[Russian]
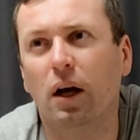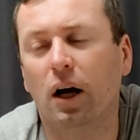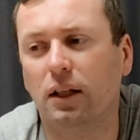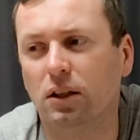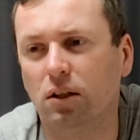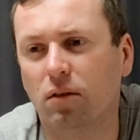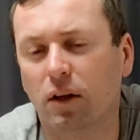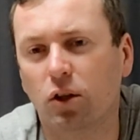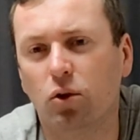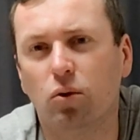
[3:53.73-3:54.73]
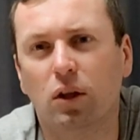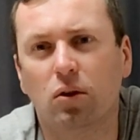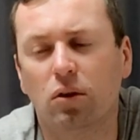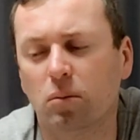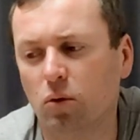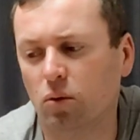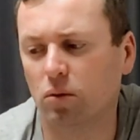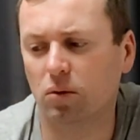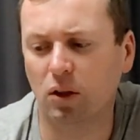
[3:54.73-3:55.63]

ходил к врачу, который ему на